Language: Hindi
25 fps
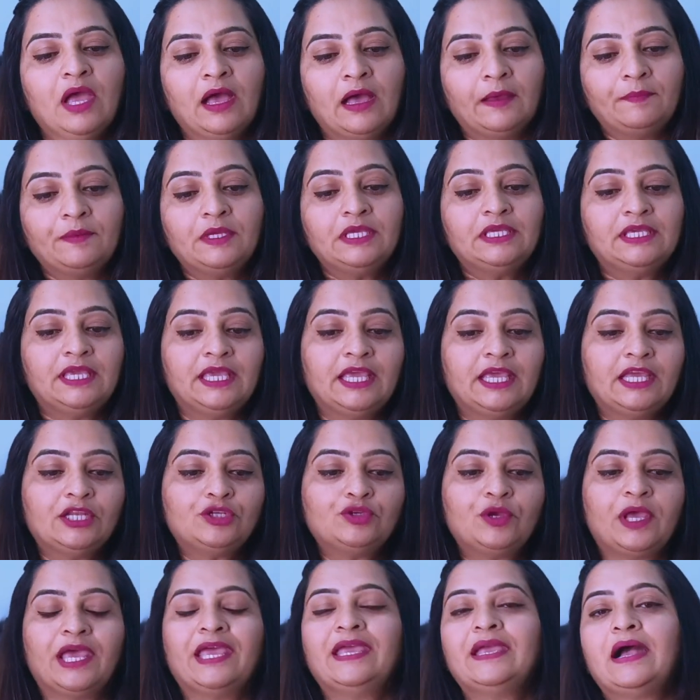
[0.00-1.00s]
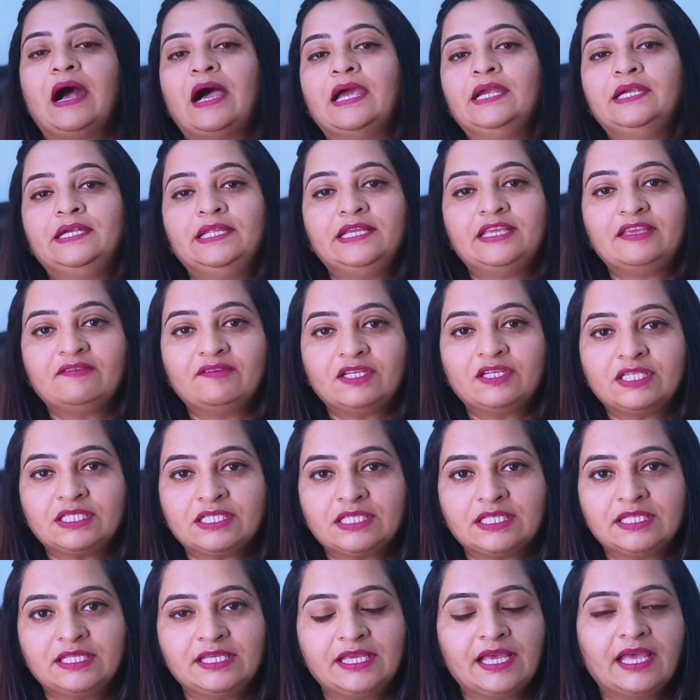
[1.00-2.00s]
अब ये जो है आईटी की वजह
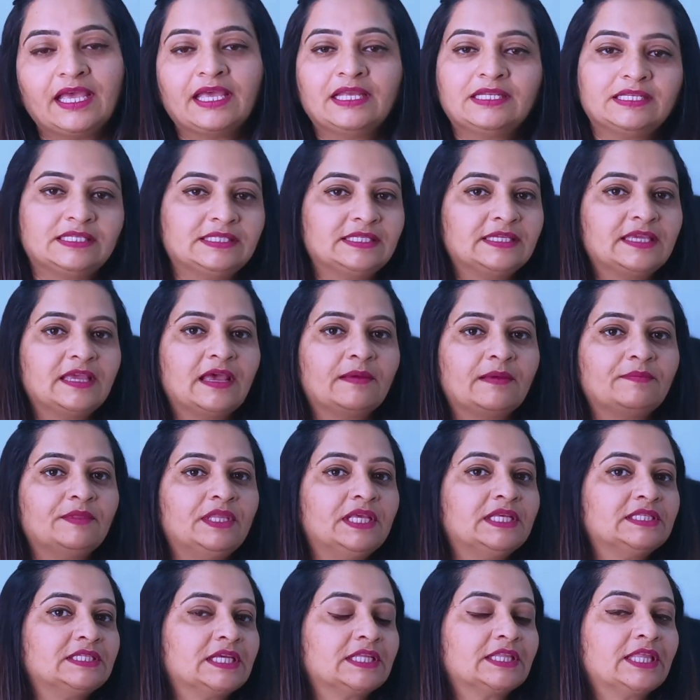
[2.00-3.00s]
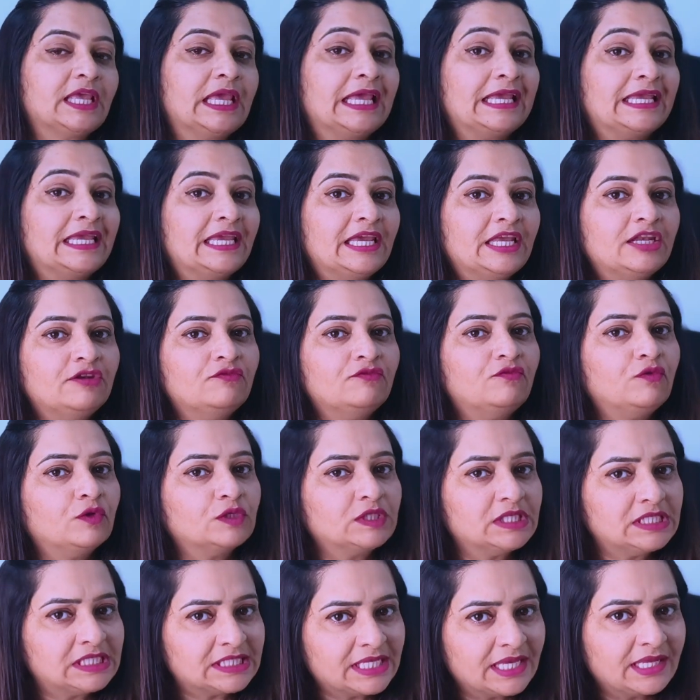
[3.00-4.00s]
से दिया है जैसे कि आप देख सकते हैं कि
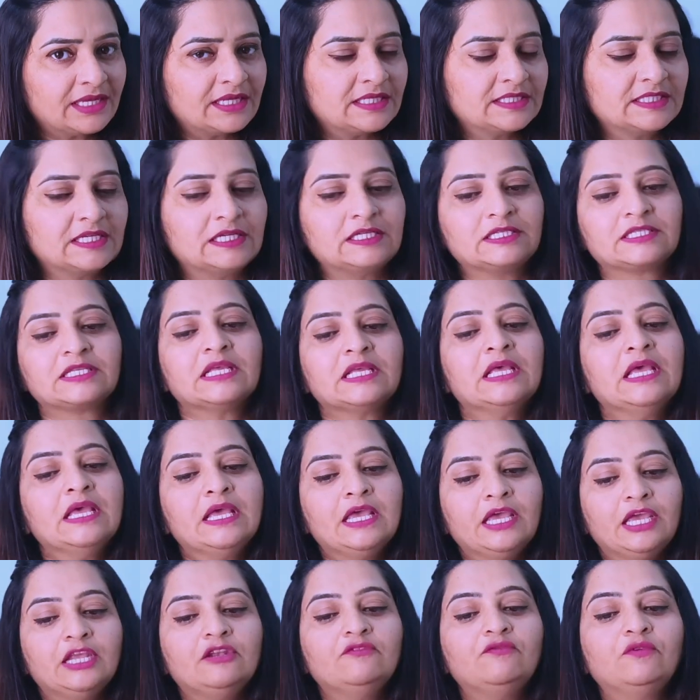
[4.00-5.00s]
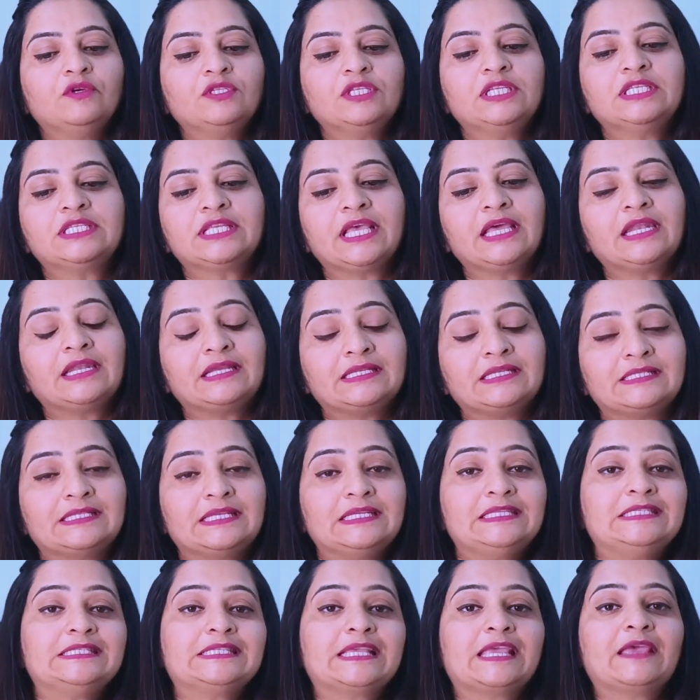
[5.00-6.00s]
इन्फोसिस के रिजल्ट्स इन्फोसिस के
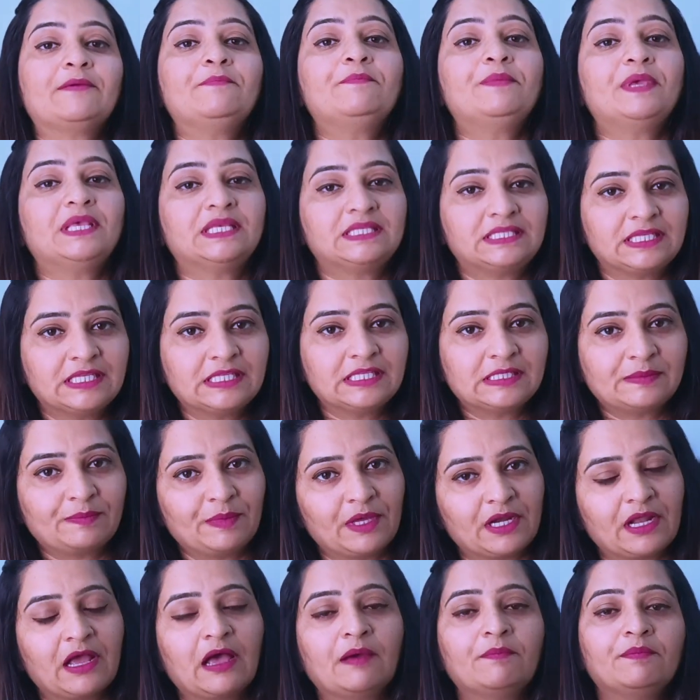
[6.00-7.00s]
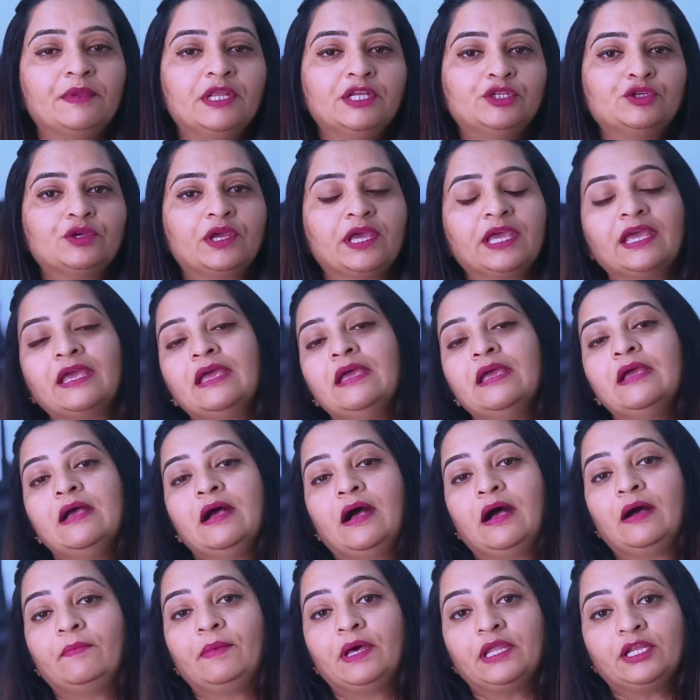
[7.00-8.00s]
रिजल्ट्स के बेसिस पर हमने जो है
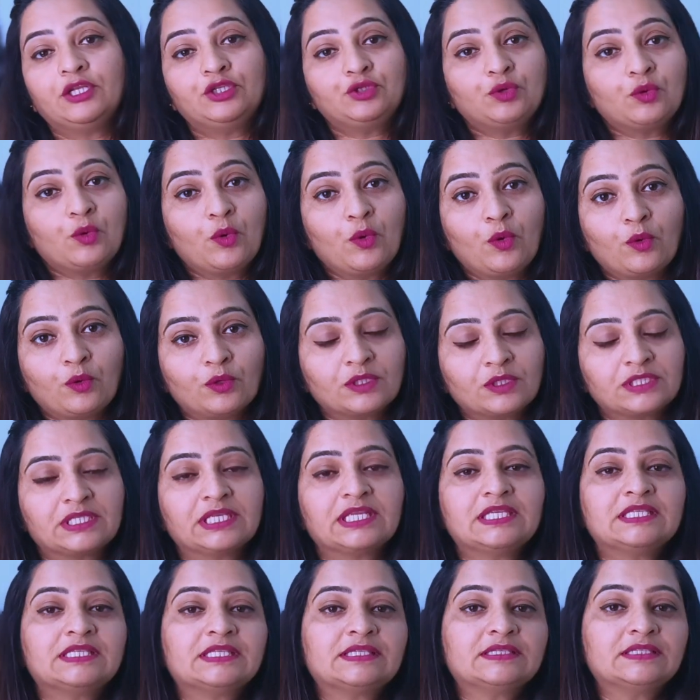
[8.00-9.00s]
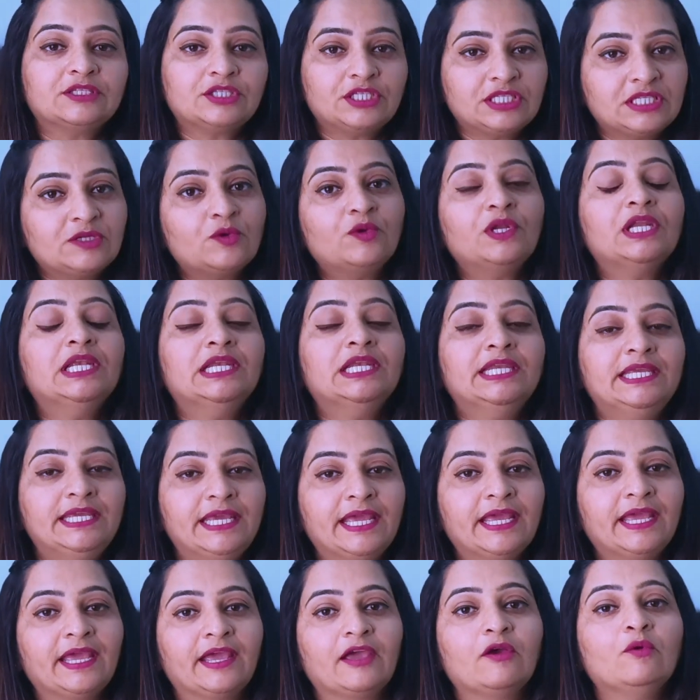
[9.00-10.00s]
हमारे जो कोर्सेस जिन्होंने
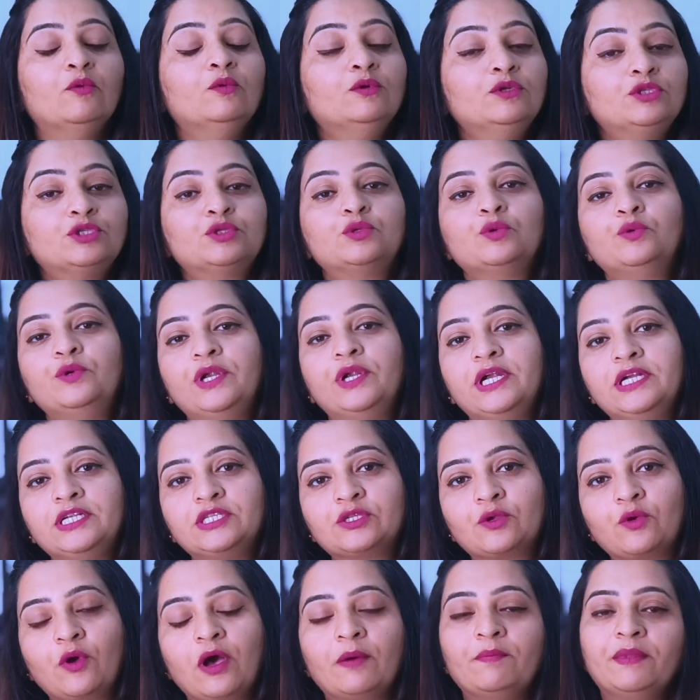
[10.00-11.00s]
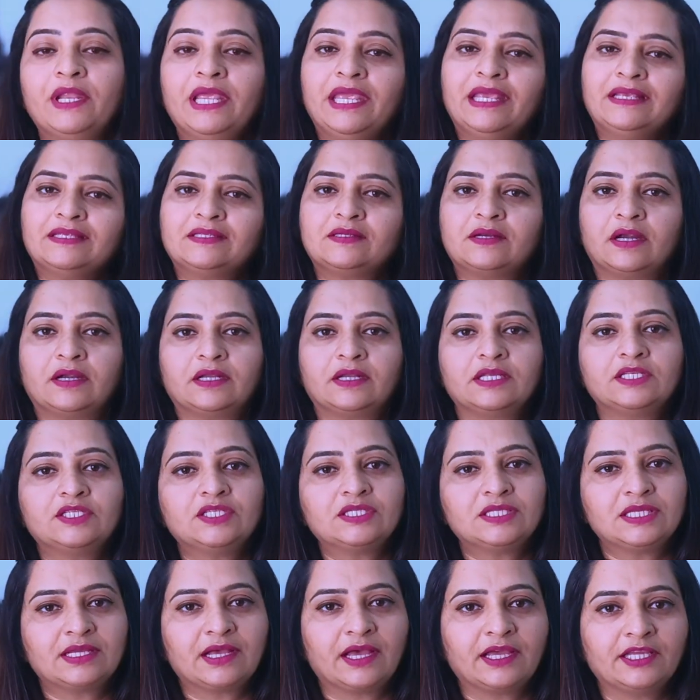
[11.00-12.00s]
लिए हैं उन स्टूडेंट्स को हमने एक स्ट्रैटेजी
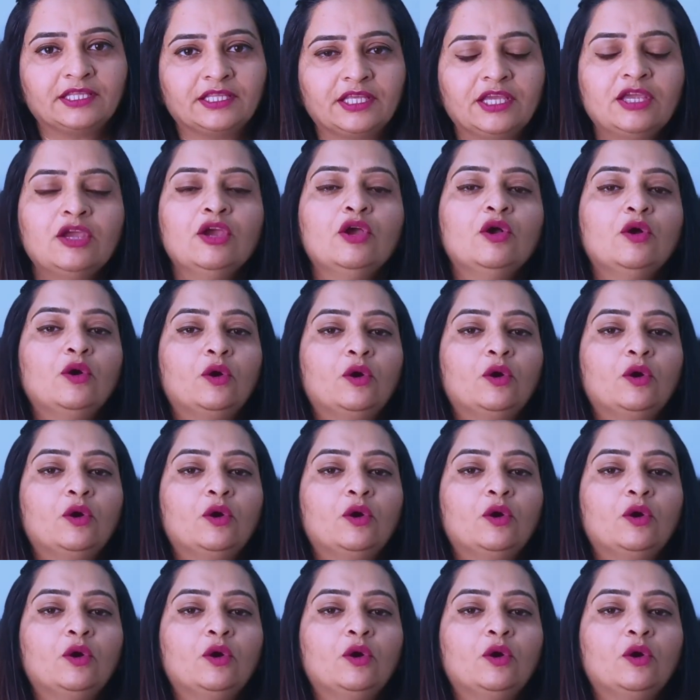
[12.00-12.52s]
सिखाई थी